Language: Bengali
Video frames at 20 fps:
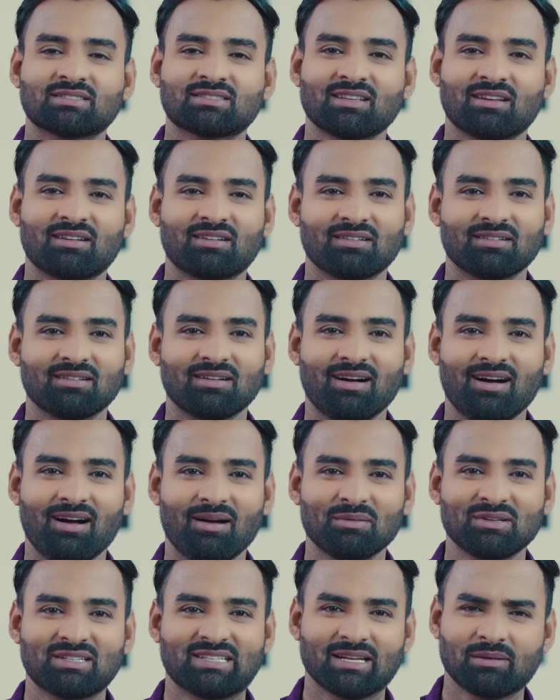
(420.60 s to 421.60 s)
স্যার
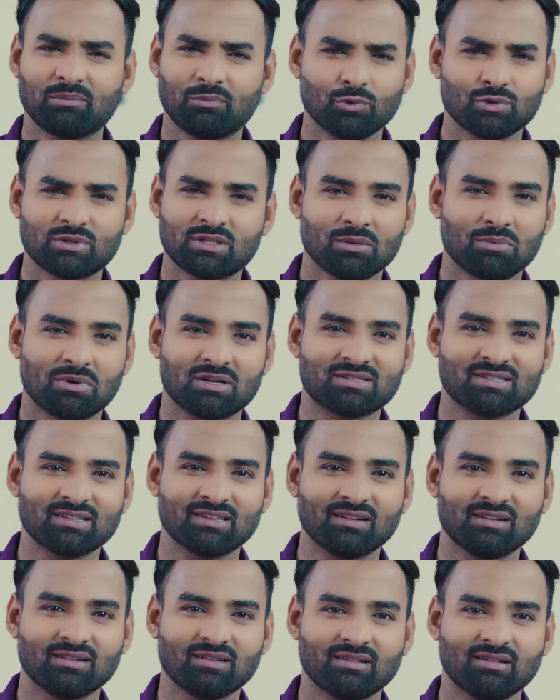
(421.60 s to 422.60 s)
আমি ঠিক বুঝতে
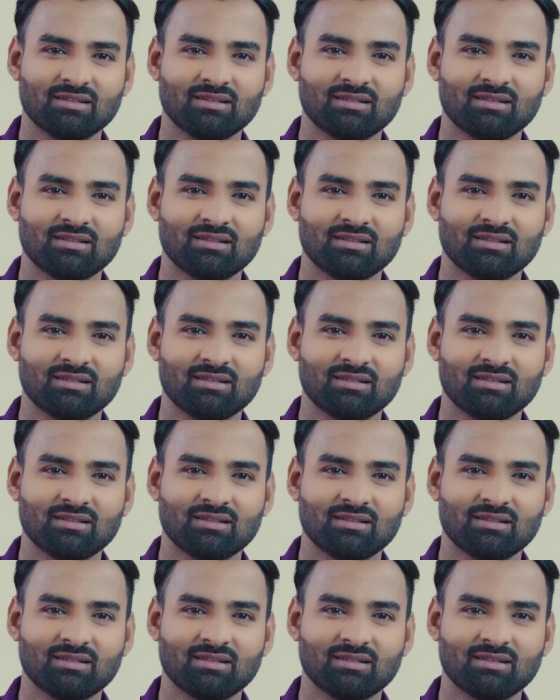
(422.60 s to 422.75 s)
পারছি না